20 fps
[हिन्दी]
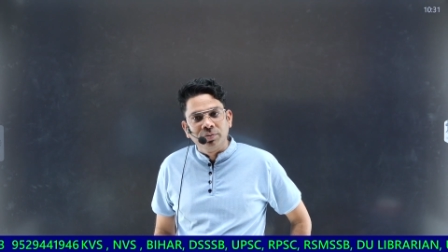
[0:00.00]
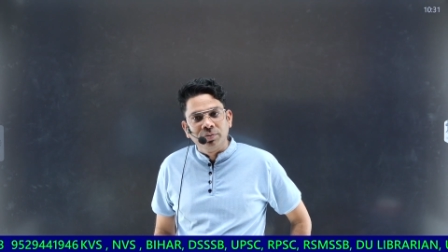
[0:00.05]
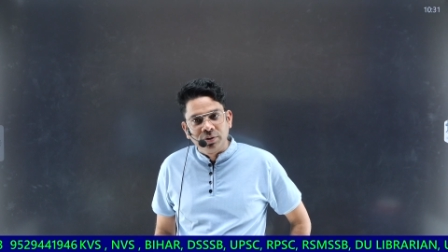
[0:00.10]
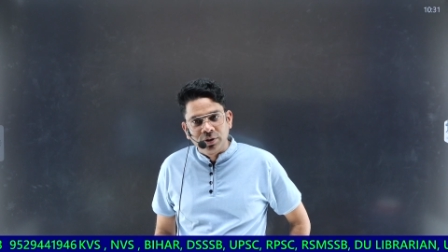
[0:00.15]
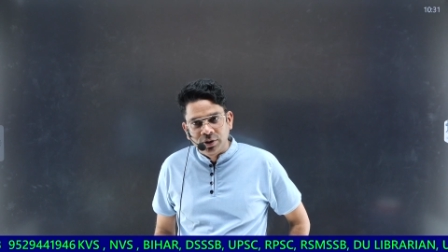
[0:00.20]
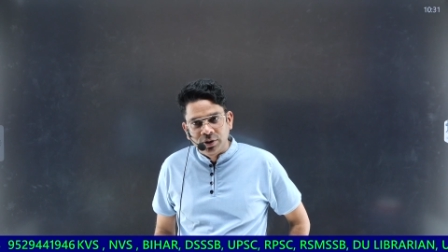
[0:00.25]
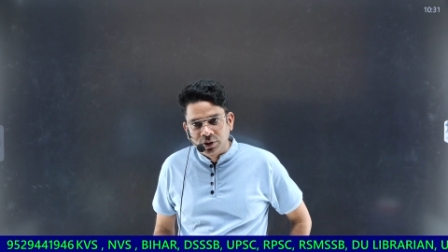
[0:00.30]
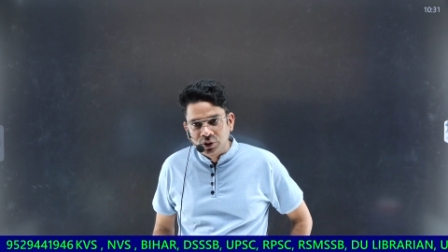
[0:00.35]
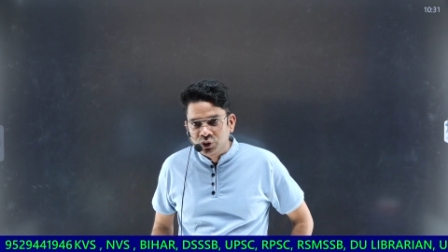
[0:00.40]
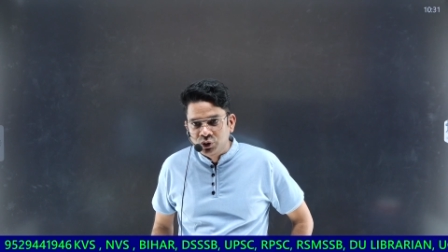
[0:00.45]

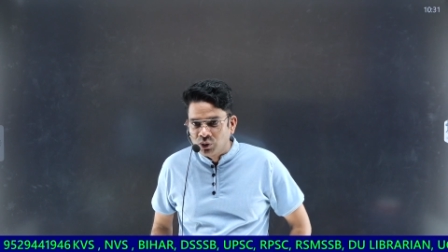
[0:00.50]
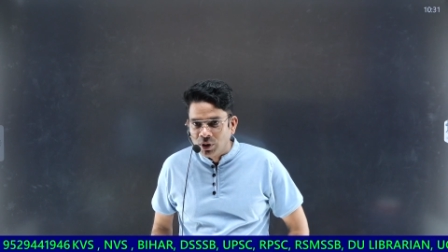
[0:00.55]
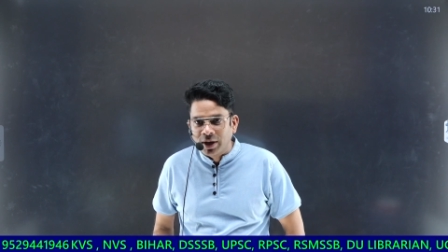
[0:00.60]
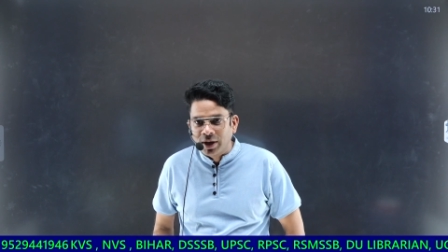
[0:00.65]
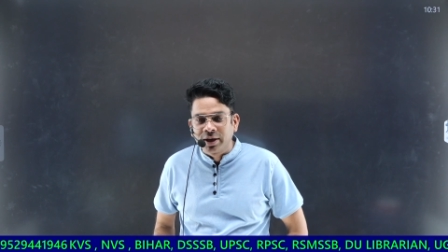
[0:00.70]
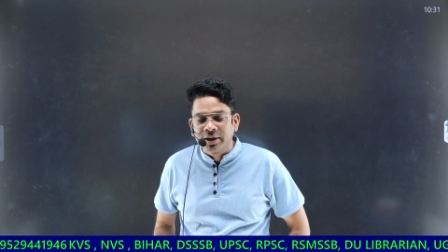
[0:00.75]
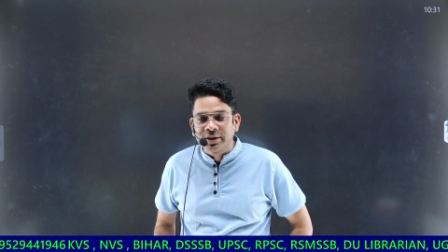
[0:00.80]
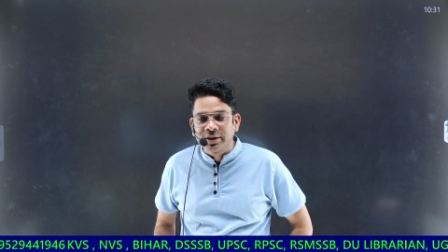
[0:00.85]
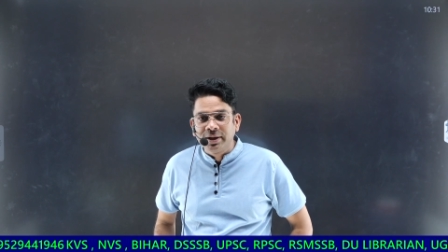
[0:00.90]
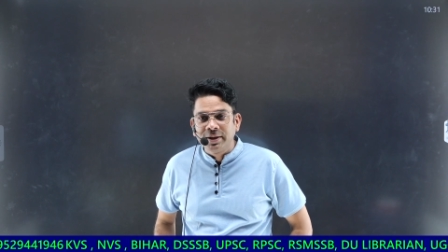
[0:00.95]

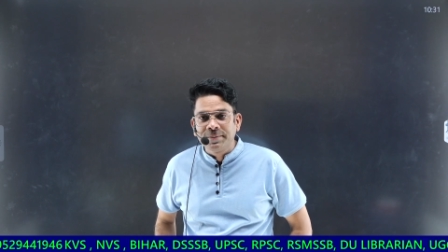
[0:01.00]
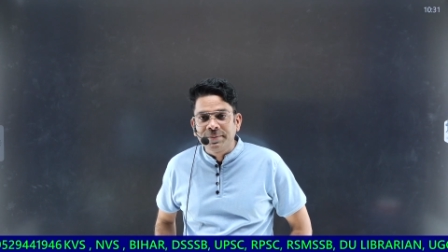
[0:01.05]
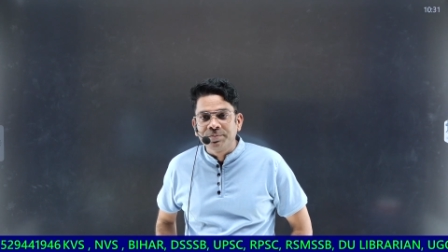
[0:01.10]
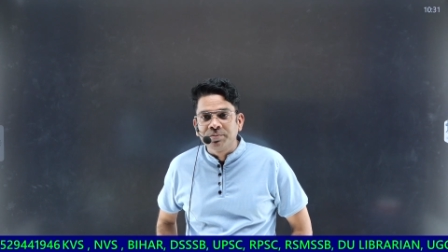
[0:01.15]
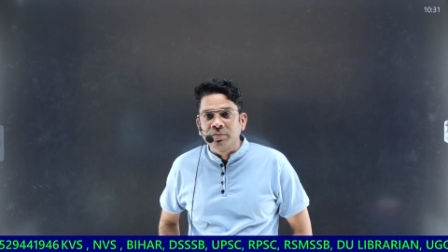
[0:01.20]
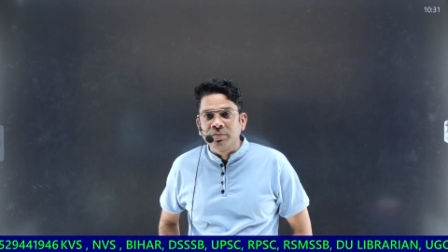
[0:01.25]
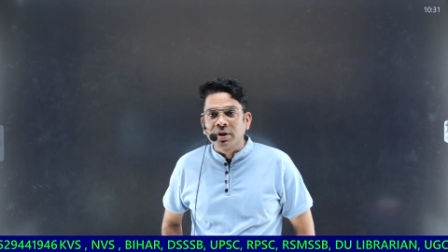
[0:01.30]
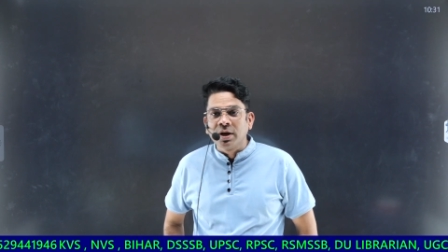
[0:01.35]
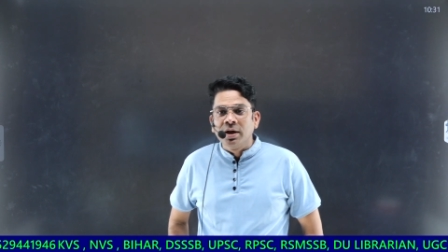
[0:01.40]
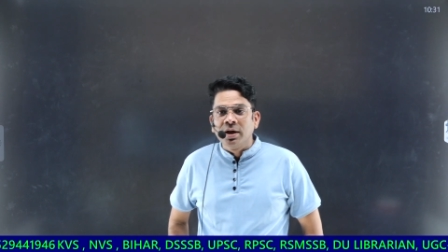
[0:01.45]
स्वागत
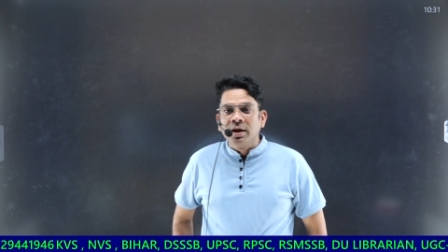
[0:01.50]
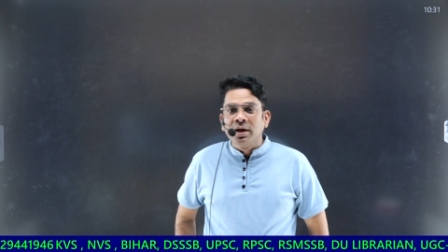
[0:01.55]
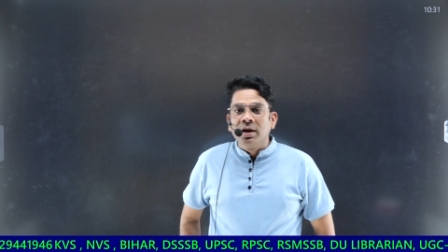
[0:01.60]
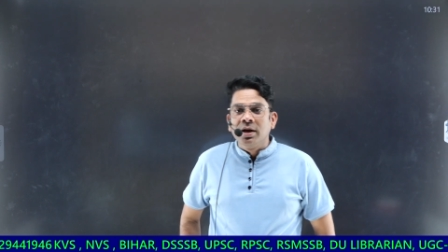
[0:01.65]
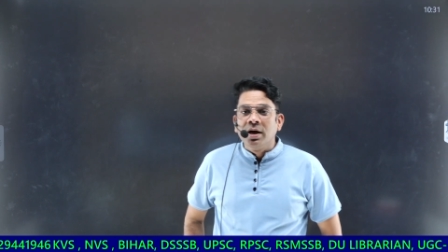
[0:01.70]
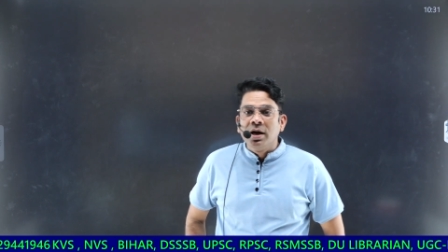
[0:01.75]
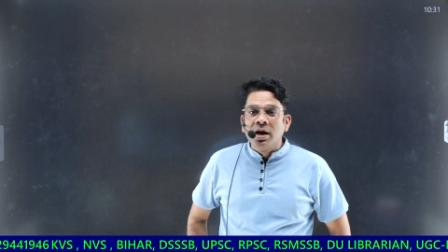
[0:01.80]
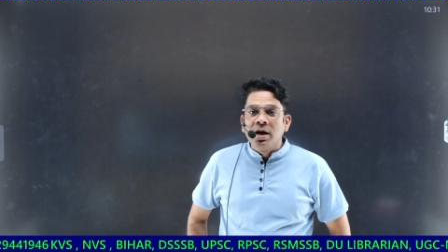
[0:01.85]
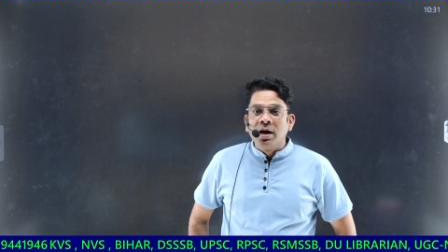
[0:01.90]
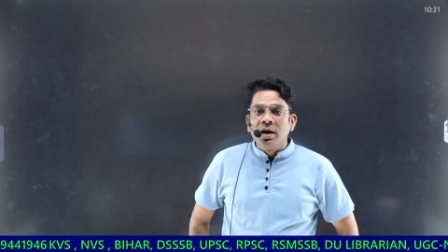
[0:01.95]

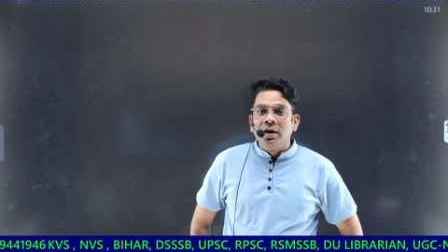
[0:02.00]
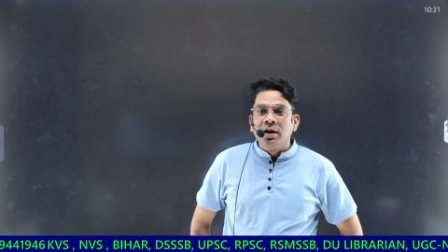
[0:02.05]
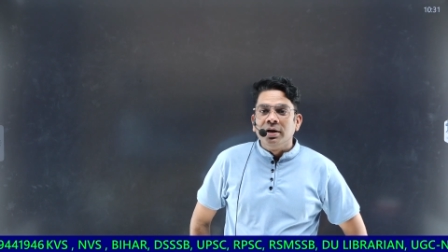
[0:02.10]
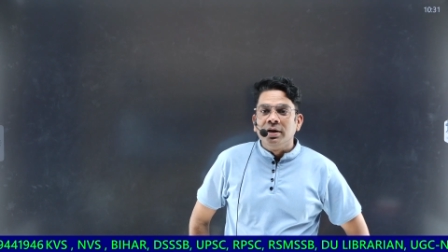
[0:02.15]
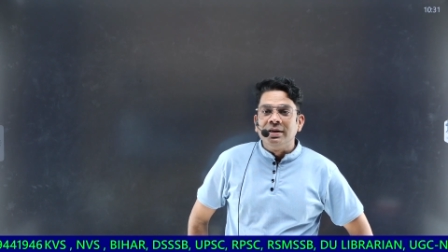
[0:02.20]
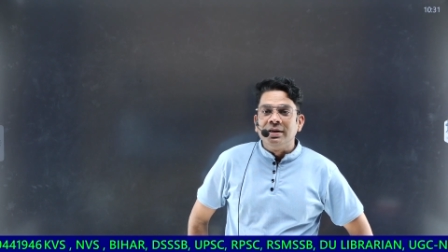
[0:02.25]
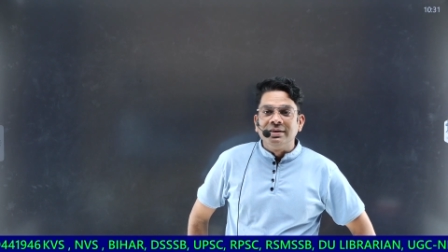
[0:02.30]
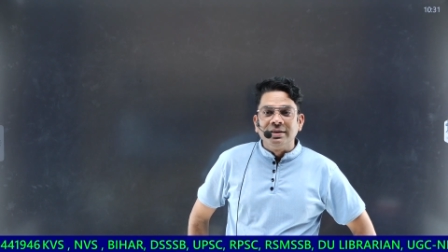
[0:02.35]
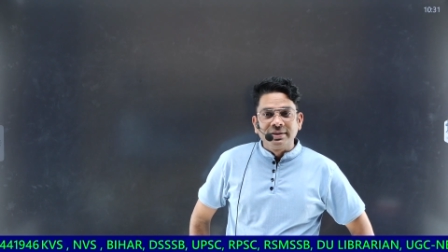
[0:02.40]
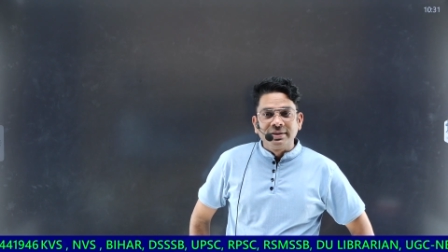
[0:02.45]

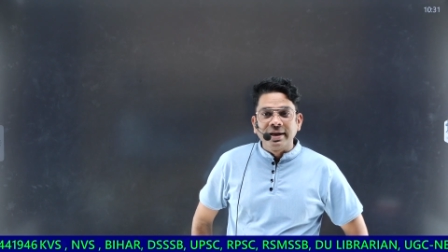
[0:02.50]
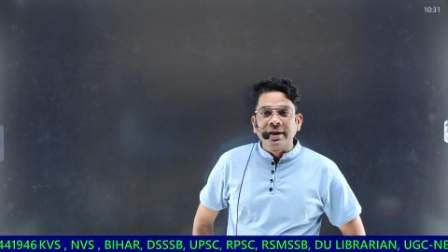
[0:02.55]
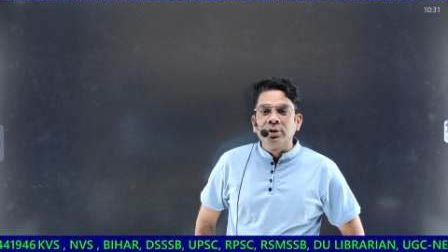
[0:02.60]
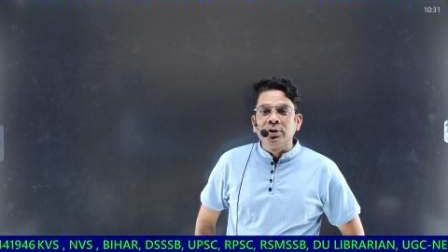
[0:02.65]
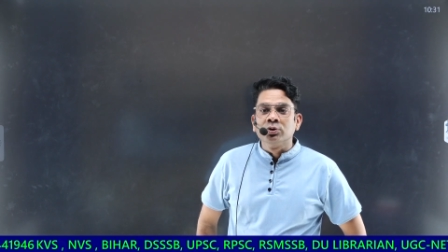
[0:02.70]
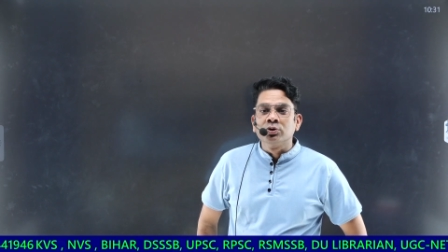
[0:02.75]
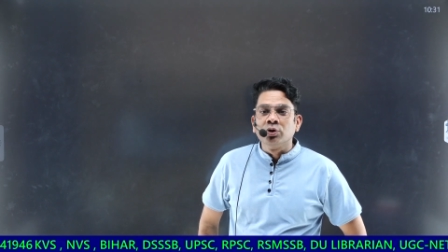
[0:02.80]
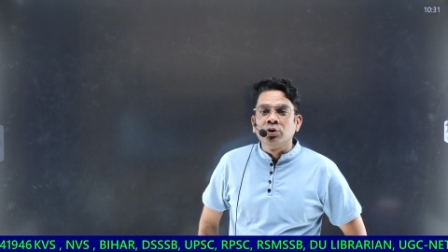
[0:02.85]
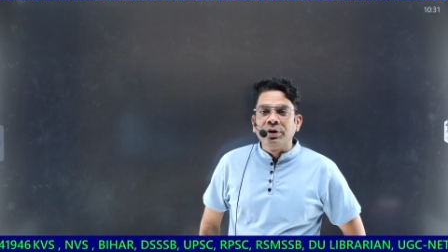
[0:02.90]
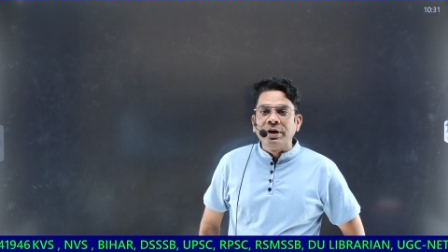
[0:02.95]
है जैसा कि
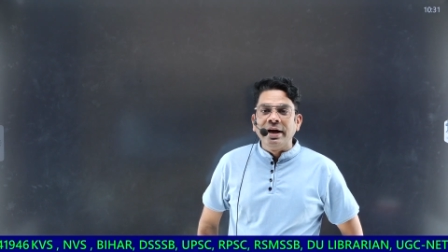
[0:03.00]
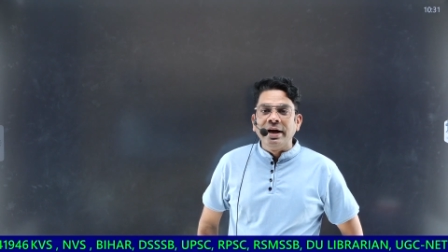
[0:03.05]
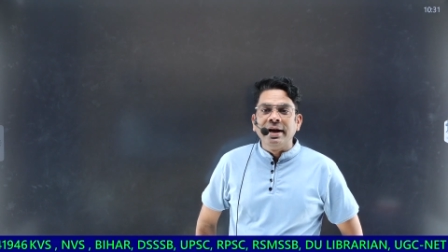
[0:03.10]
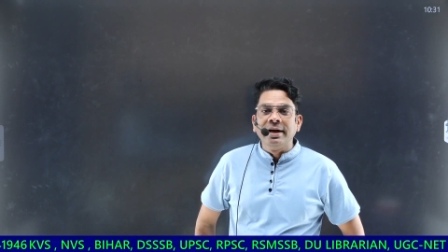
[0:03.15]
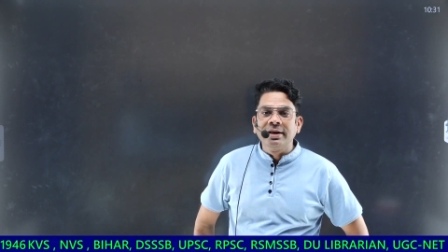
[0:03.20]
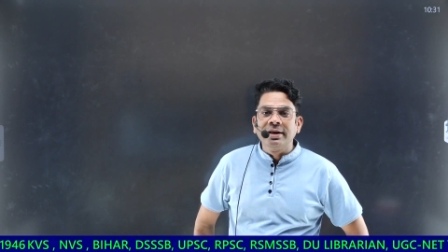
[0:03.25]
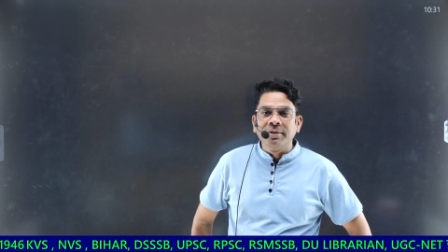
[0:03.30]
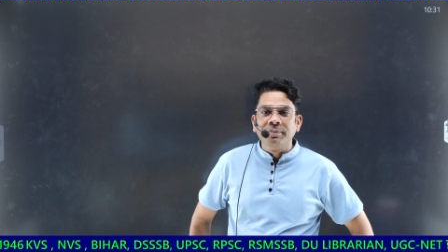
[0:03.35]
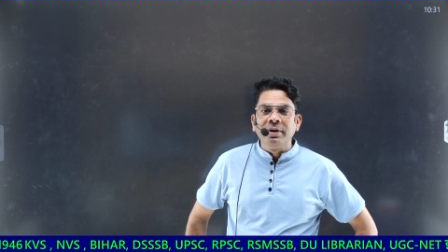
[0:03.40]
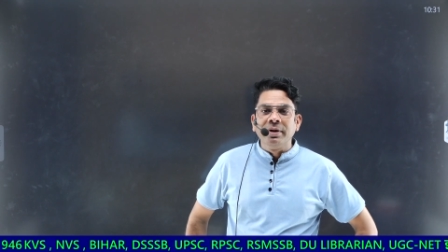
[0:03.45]
दोस्तों
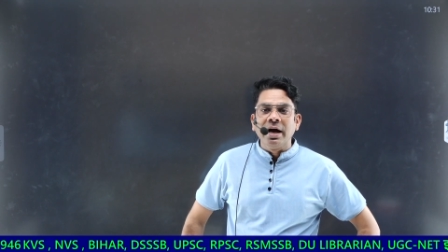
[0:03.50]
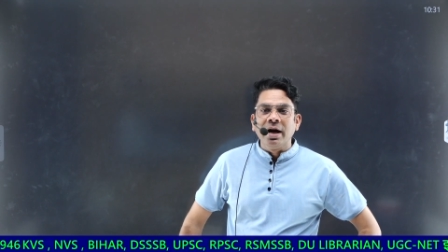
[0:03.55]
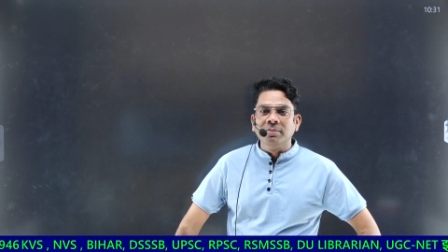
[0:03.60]
नेट के भी